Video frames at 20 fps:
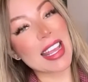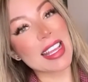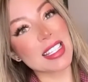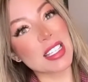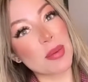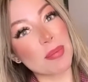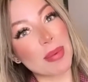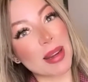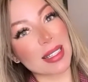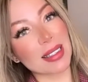
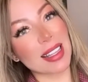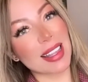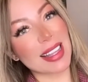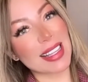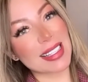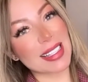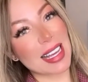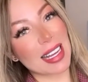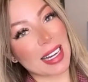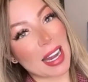Sé parte de
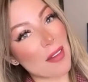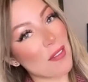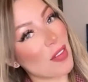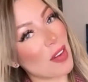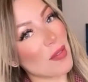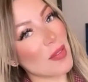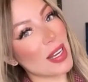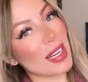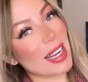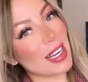esta gran
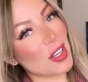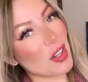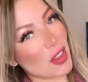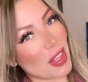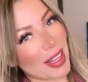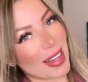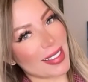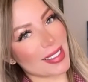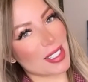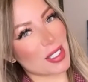familia y no
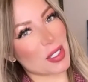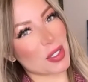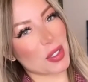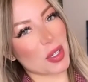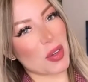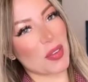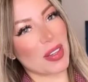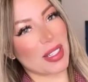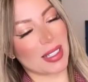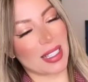dejes de
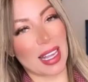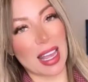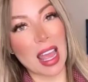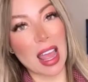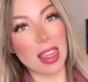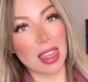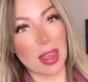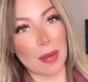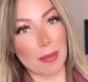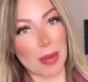
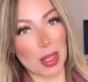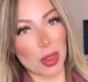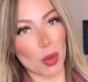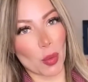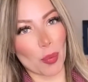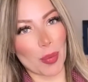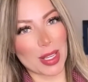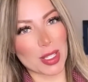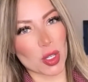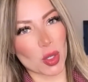suscribirte. Te mando
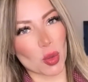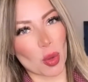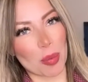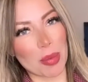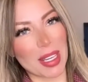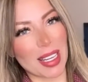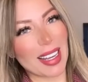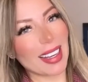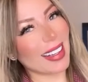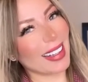un beso a tu
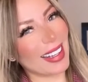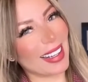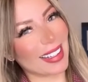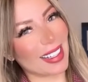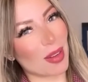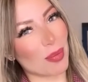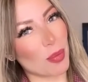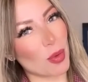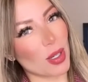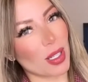amiga
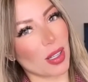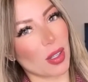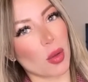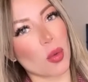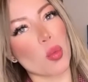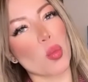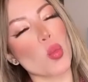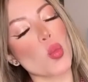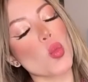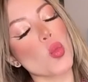Carla
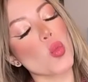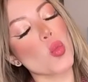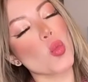Pulido.